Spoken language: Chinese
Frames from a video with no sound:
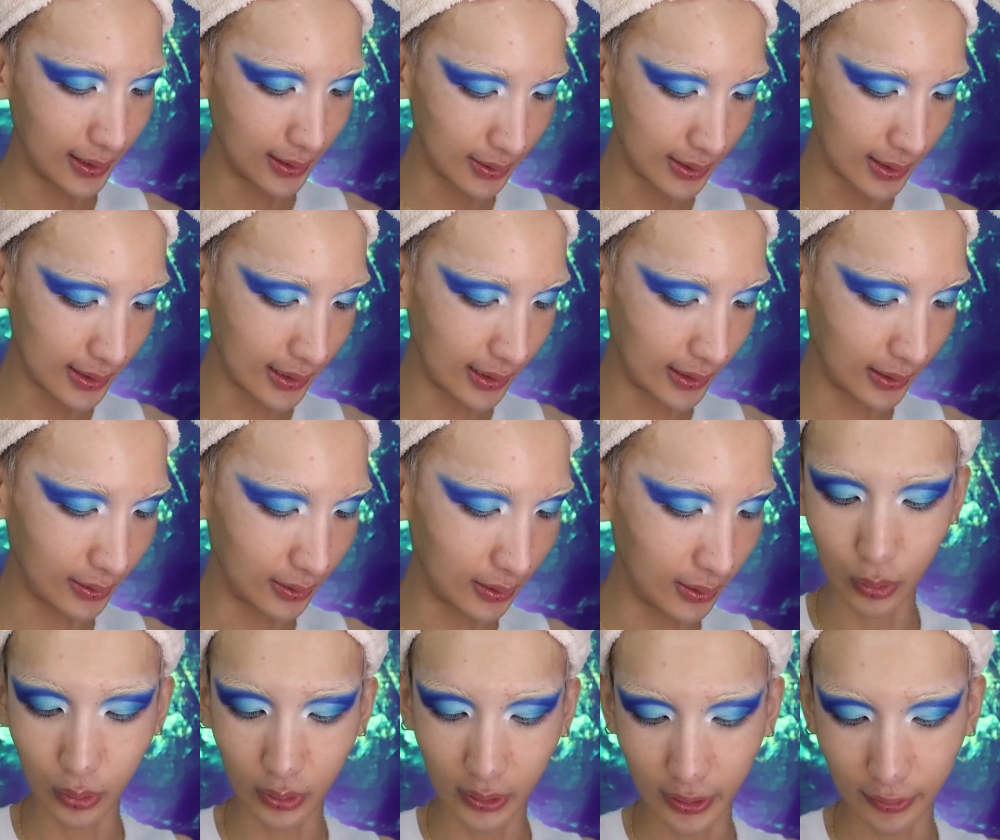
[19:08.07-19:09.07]
然后接下来呢，
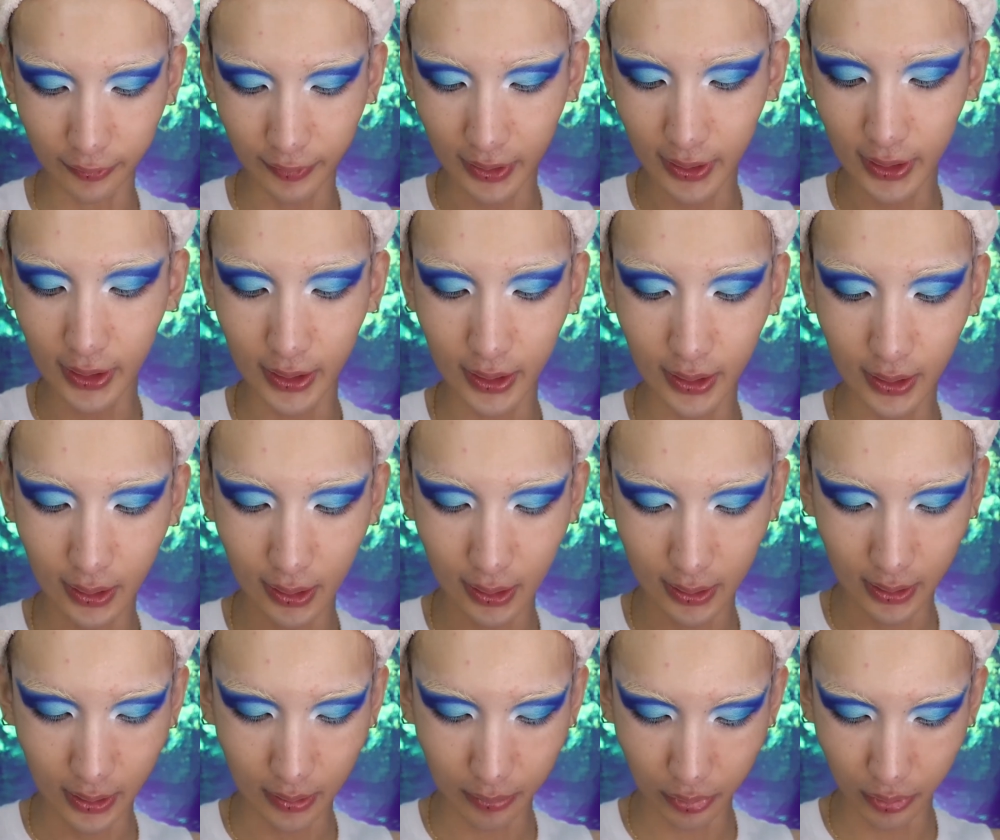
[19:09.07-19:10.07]
做那个粉底
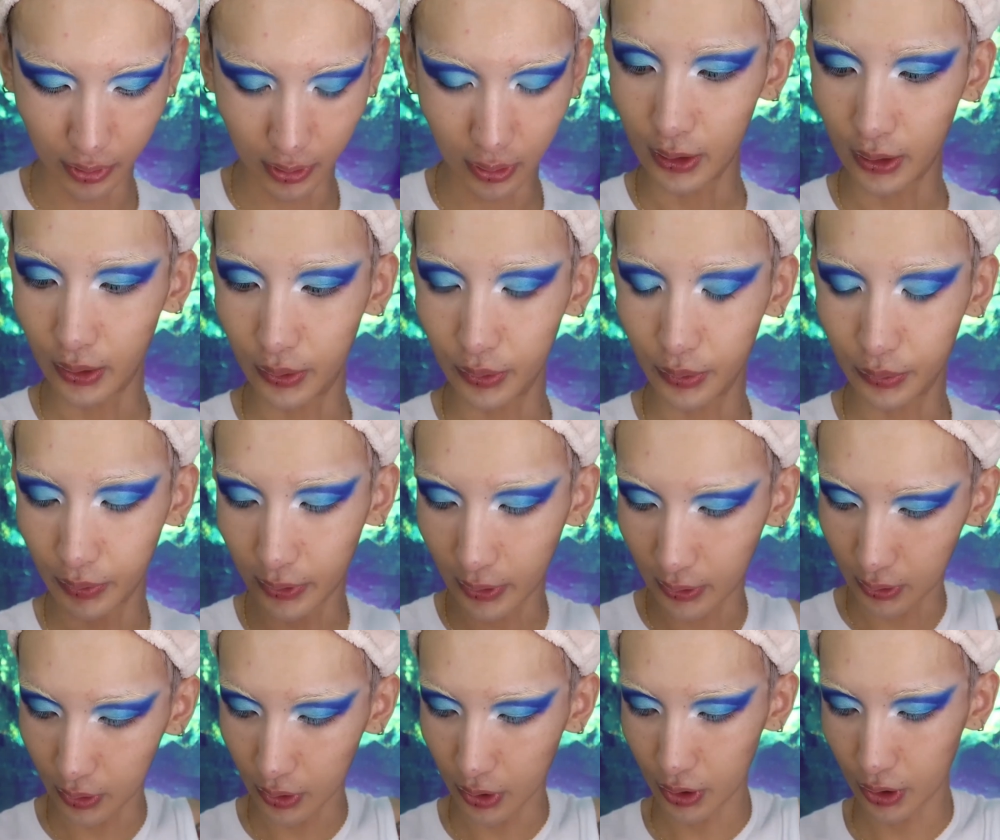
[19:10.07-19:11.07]
啊这个步骤，然后用
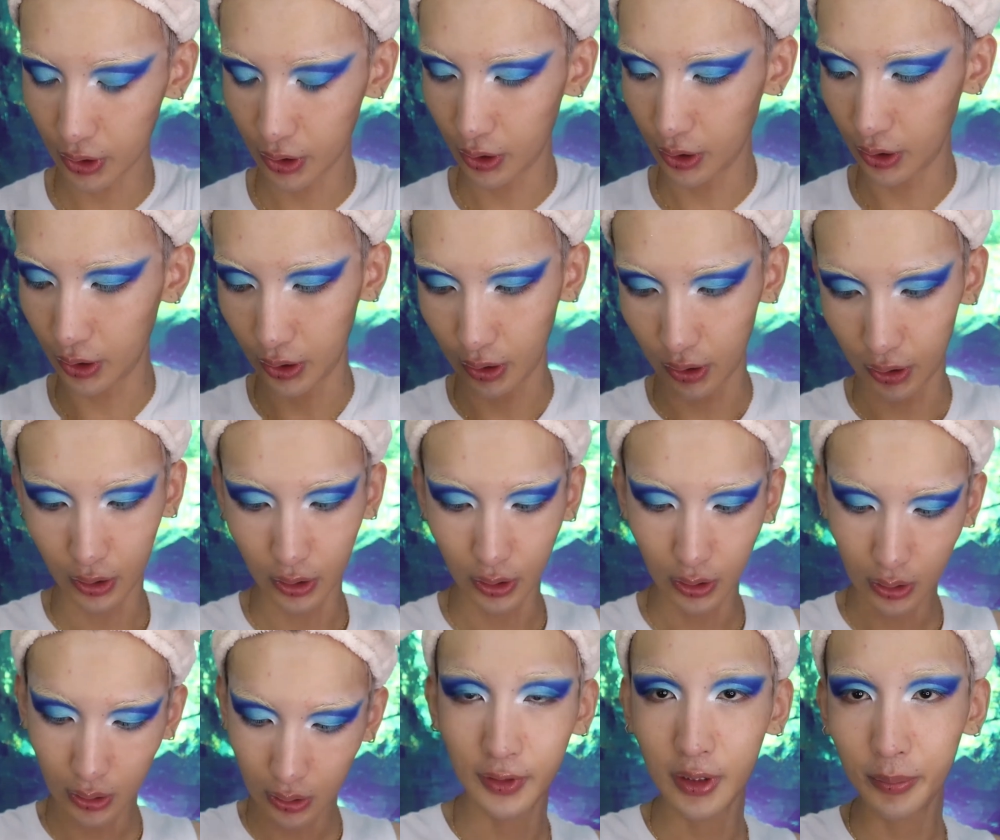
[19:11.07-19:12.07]
到的是
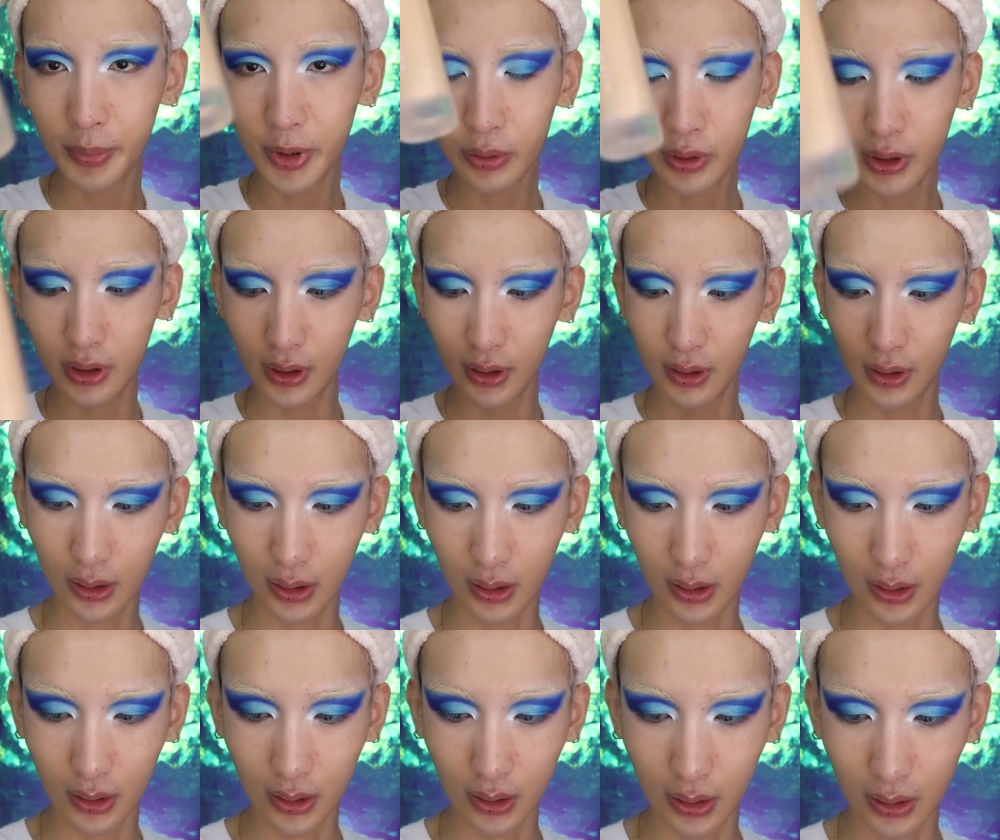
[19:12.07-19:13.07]
粉底 Beauty
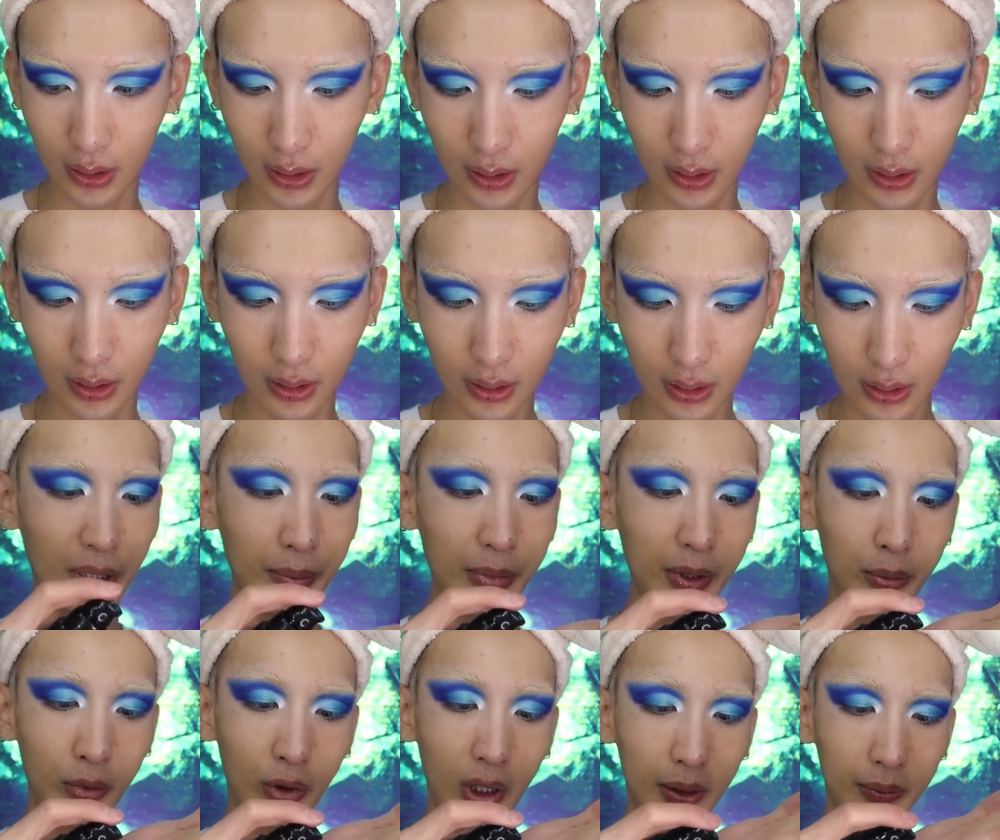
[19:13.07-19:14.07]
和 b o
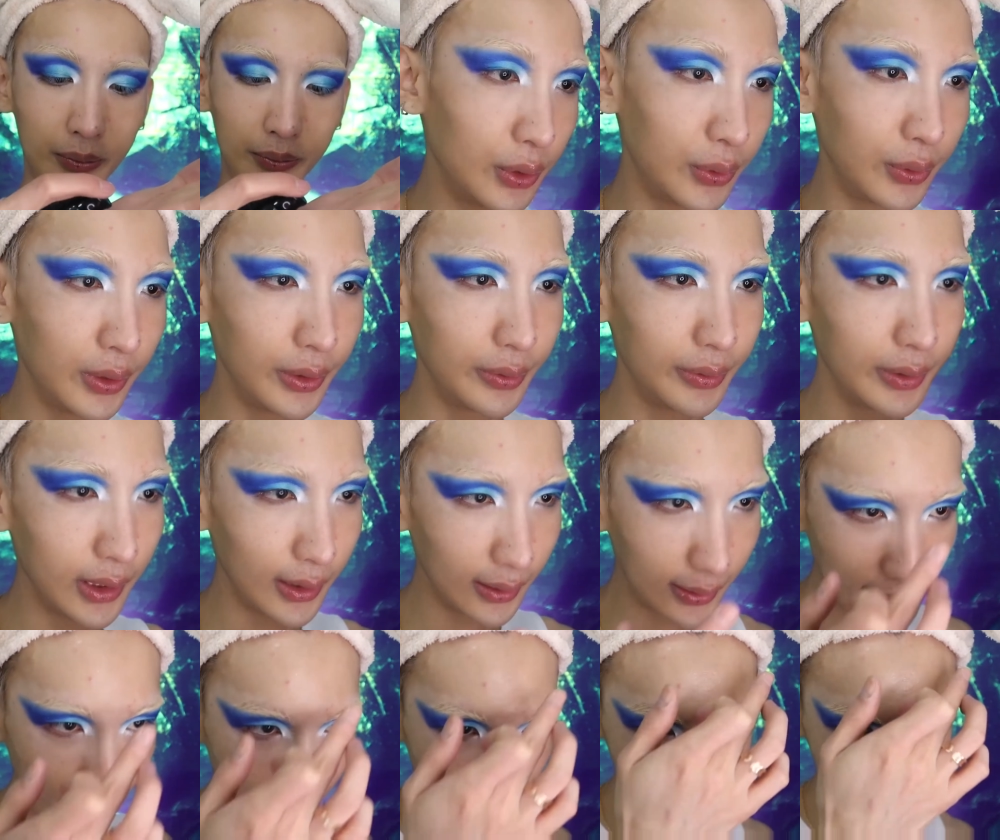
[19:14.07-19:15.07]
b b i Brown，用量有点
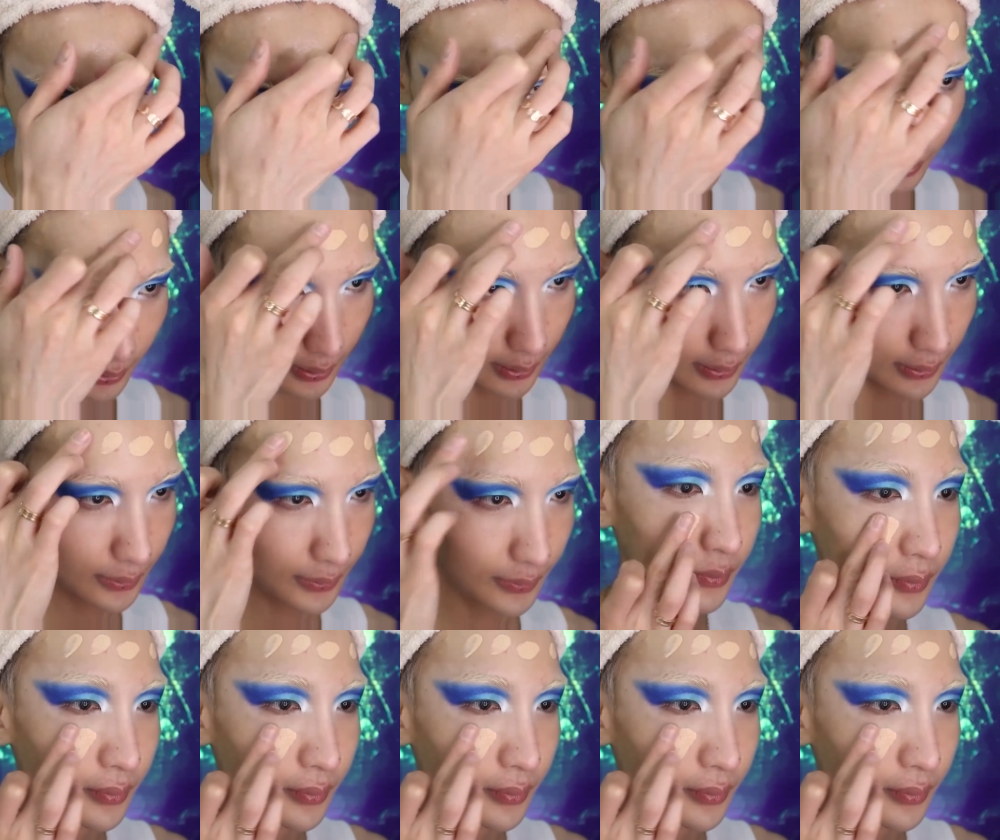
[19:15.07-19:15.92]
大。OK。